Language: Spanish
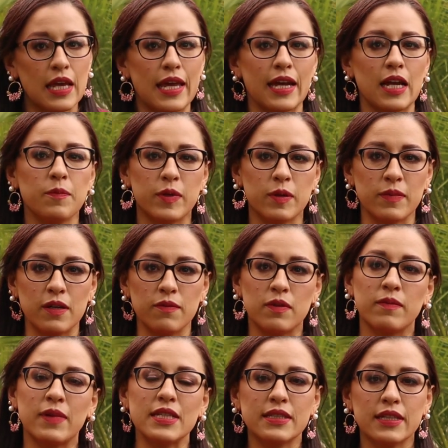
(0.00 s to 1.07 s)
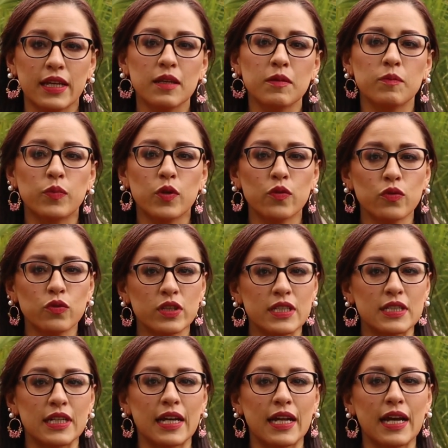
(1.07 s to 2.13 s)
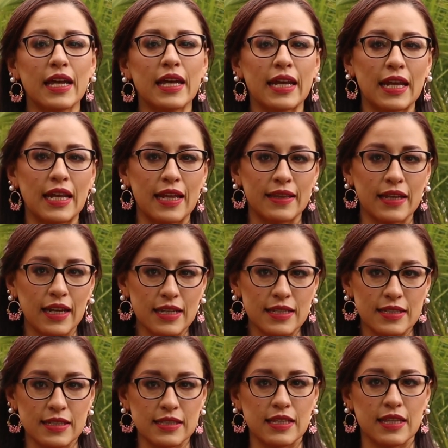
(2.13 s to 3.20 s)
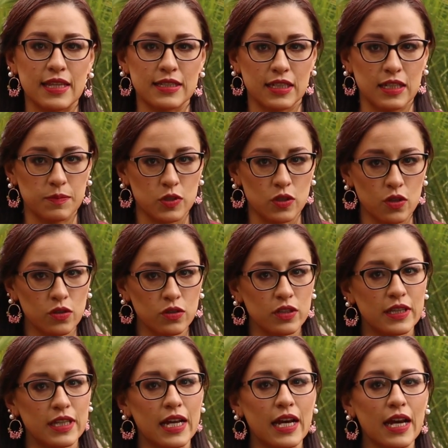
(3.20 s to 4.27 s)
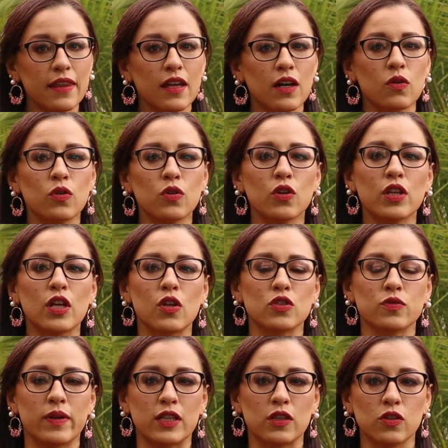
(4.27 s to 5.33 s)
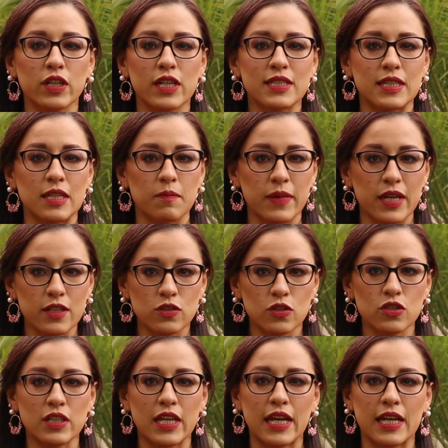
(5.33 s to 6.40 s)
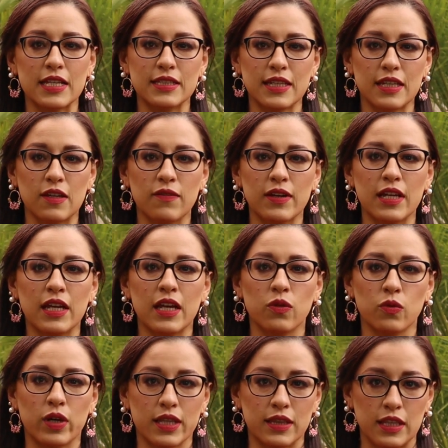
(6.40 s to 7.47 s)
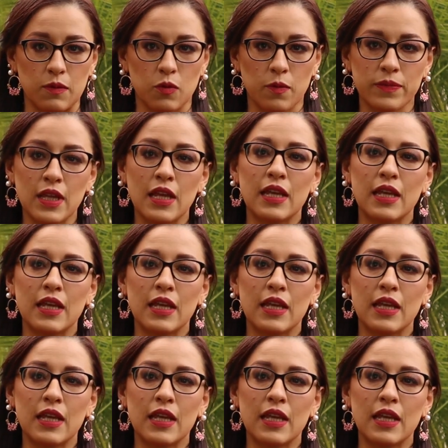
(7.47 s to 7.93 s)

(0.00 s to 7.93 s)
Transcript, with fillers: En el primer bimestre, profundizará en el análisis y descripción de cada uno de los factores inmersos en este nivel educativo,